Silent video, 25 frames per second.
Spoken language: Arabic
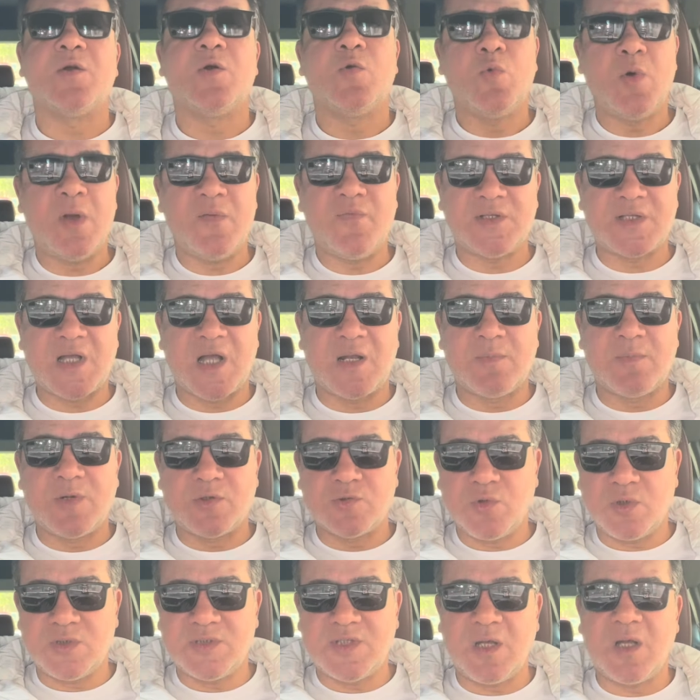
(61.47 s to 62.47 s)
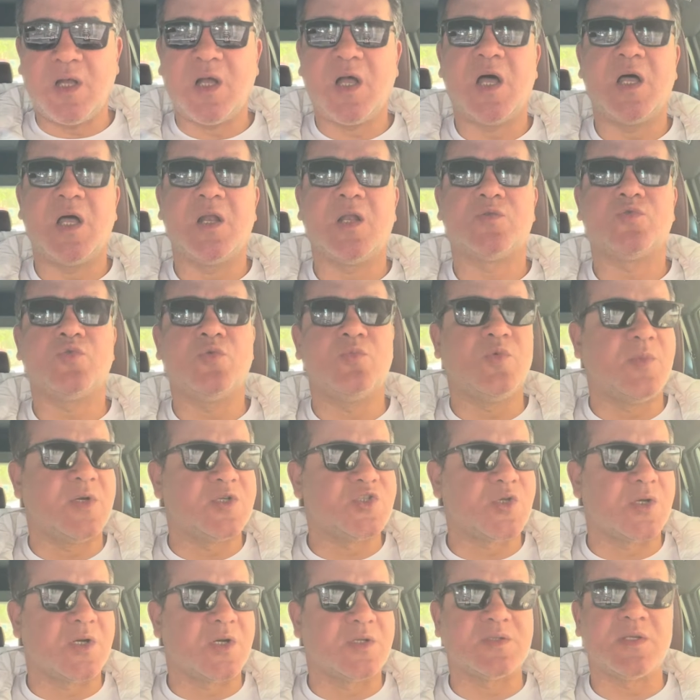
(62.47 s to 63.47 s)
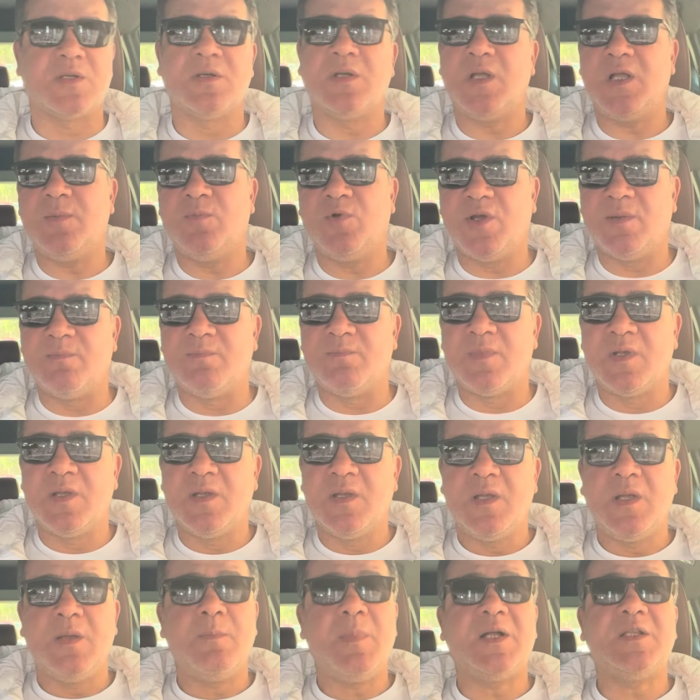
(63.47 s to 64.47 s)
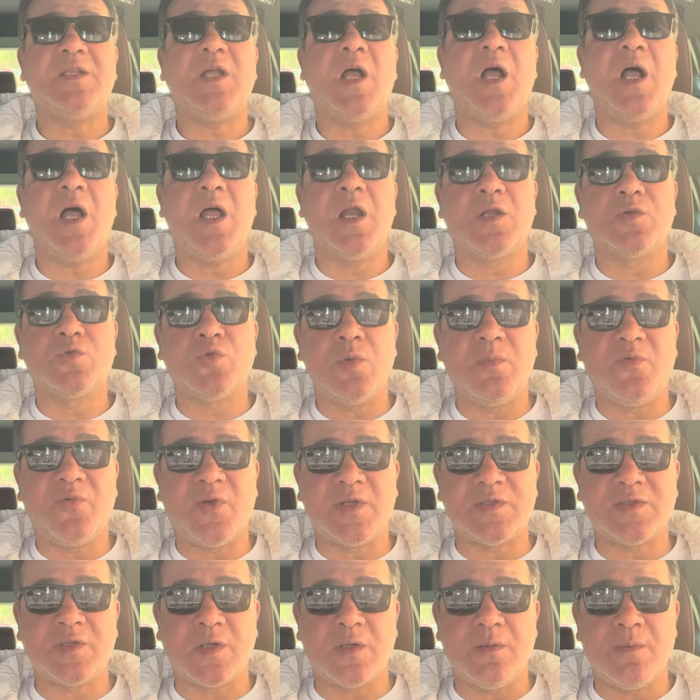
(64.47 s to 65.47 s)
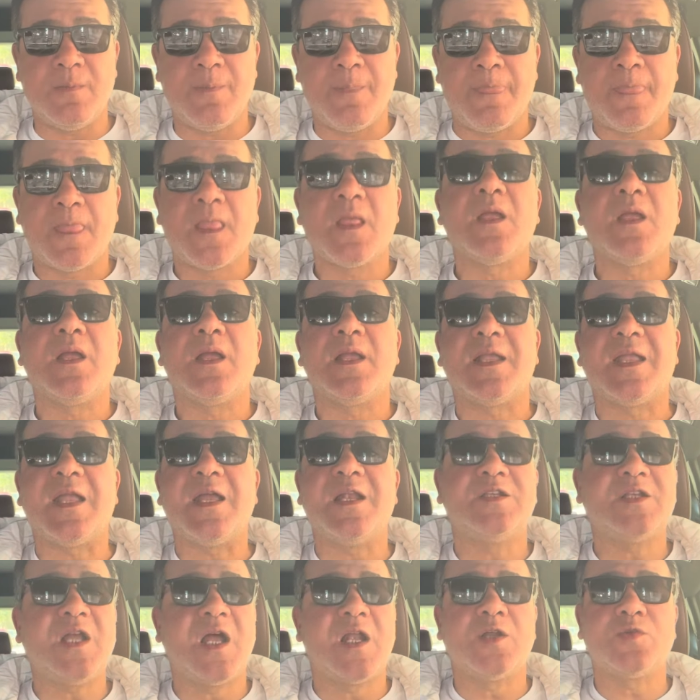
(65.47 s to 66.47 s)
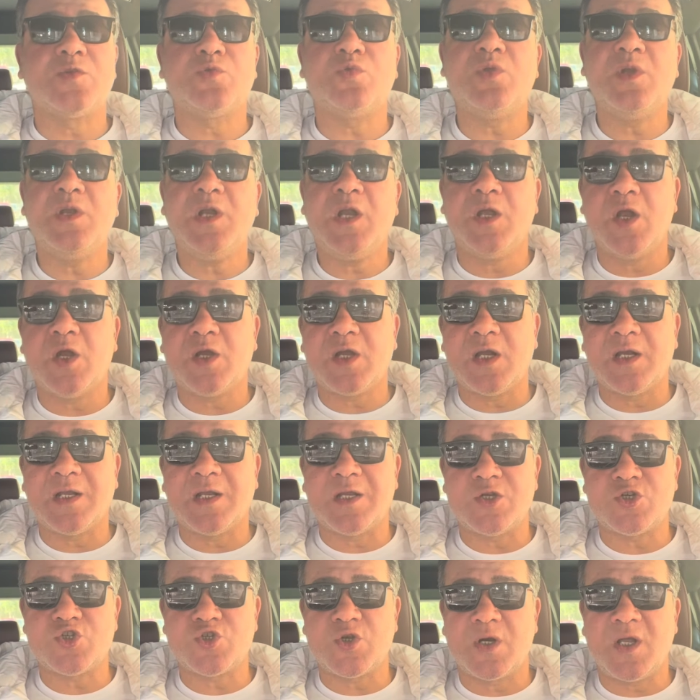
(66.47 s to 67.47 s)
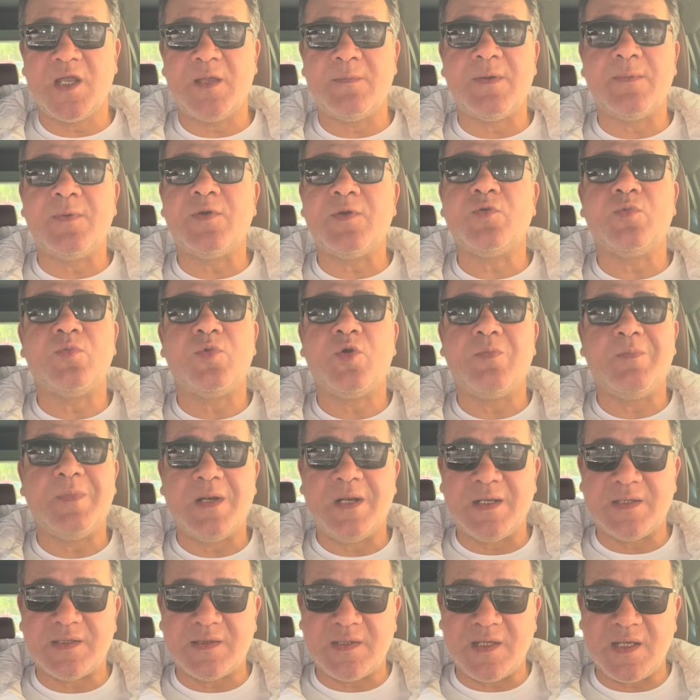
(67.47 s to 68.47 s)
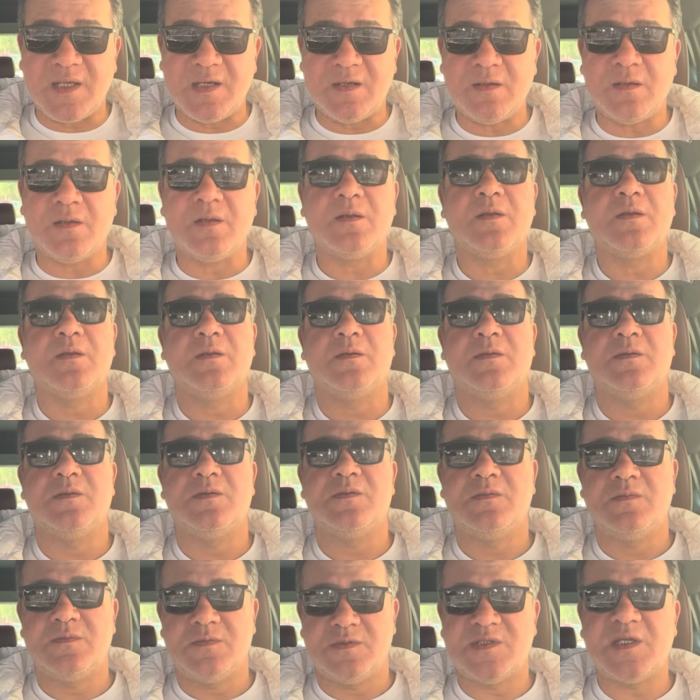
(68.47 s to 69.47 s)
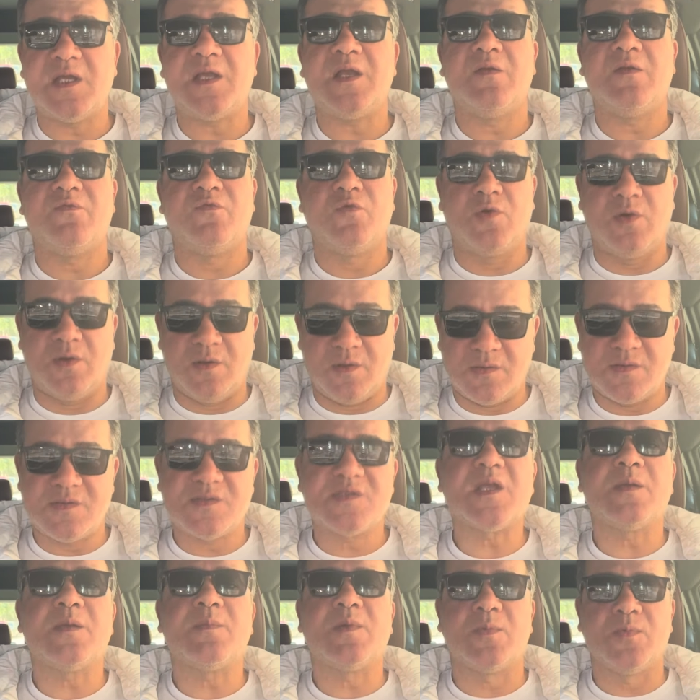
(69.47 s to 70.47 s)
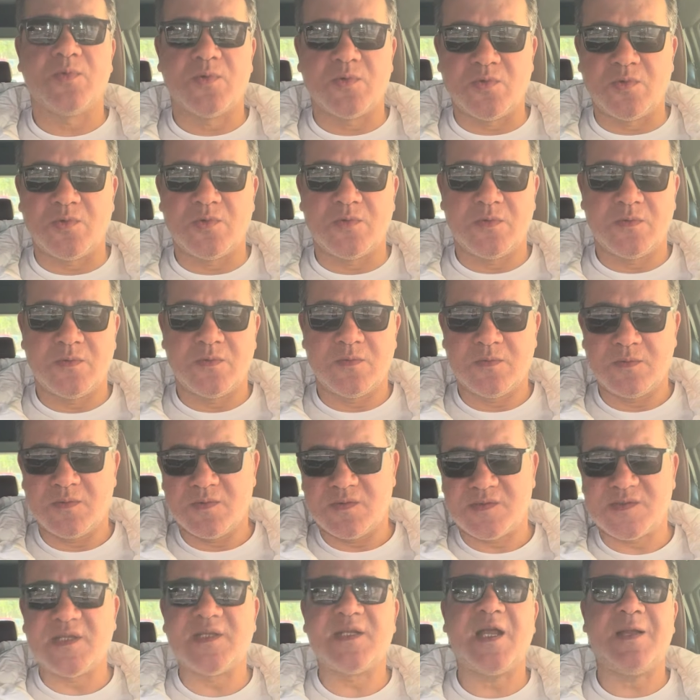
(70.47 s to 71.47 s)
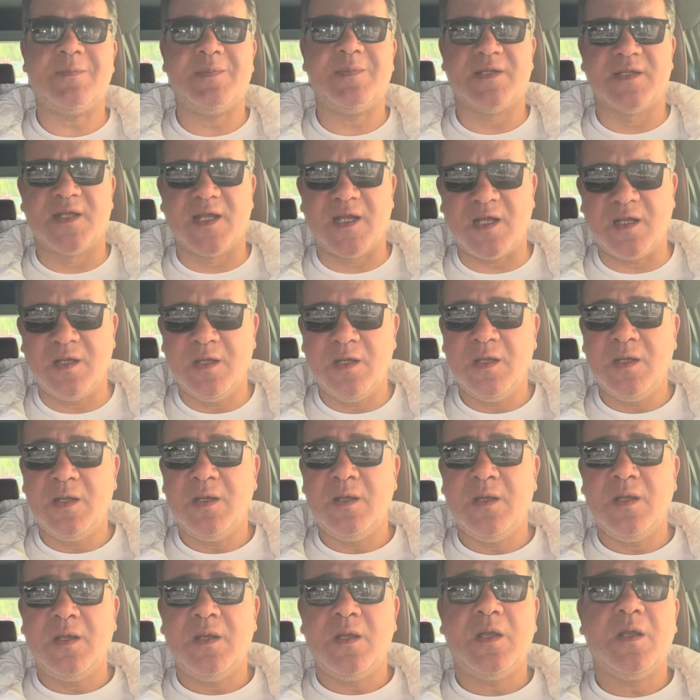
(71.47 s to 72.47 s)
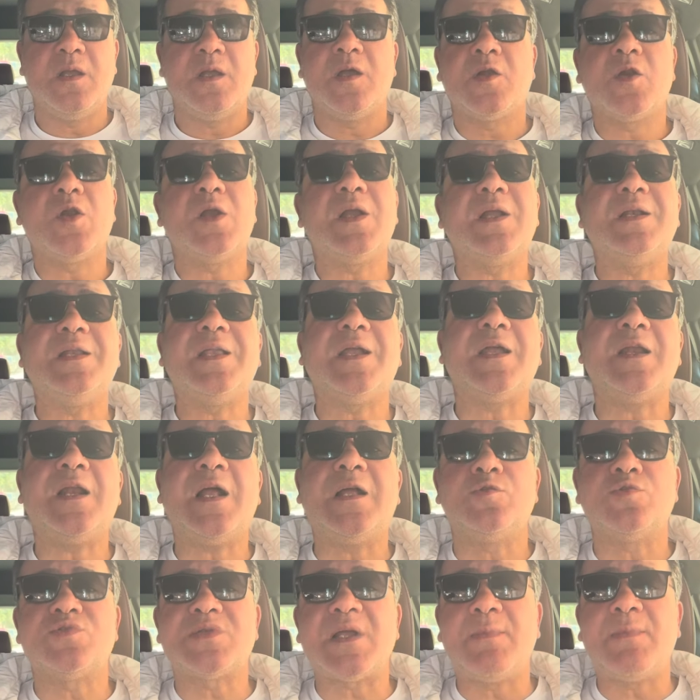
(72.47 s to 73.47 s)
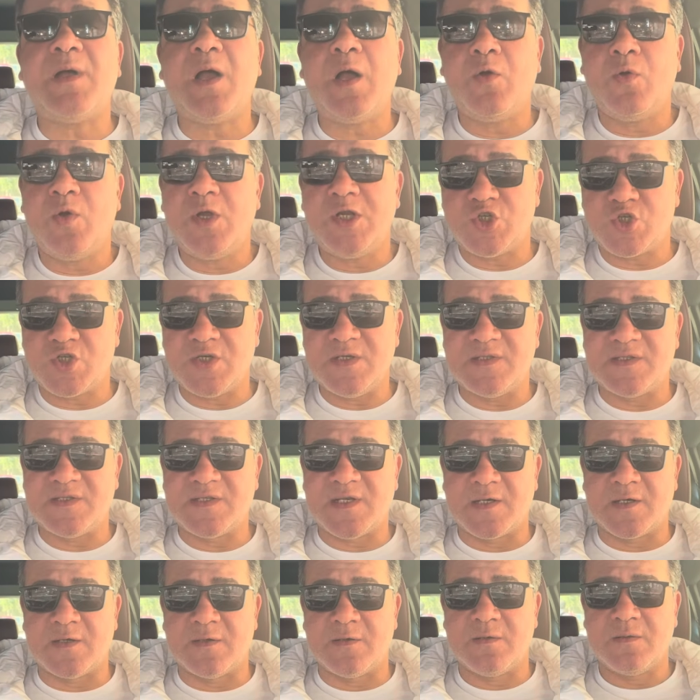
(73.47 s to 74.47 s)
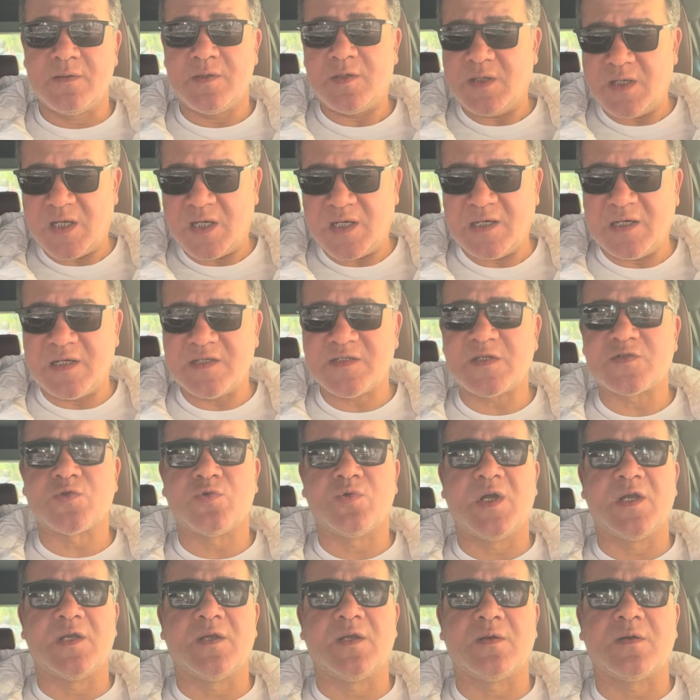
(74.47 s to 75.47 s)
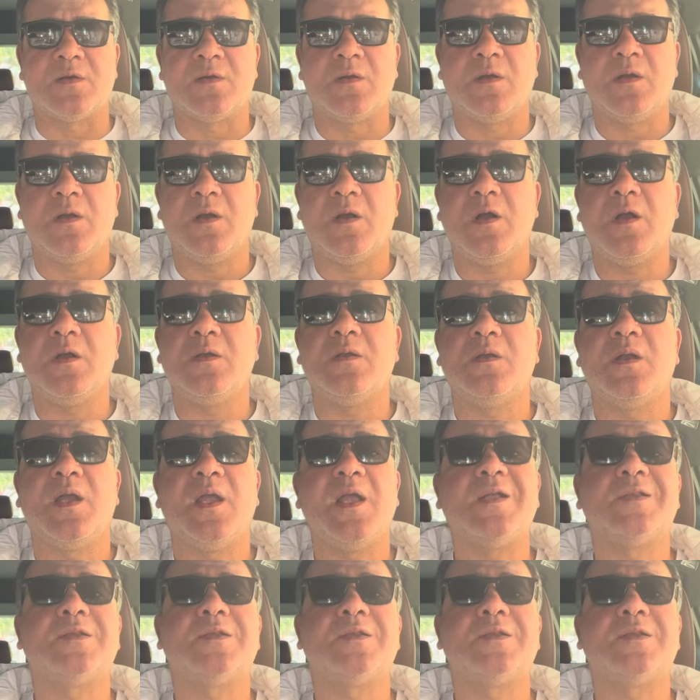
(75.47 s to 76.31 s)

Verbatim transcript: وافقت على الموضوع ده على طول مباشره المهم بعدها على طول بفتره كانت على طول العلاقه الغير شرعيه ما بينهم هما الاثنين زي الفل زي ما بيقولوا احمد احمد الراجل ده كان عنده 27 سنه يعني لسه صغير هي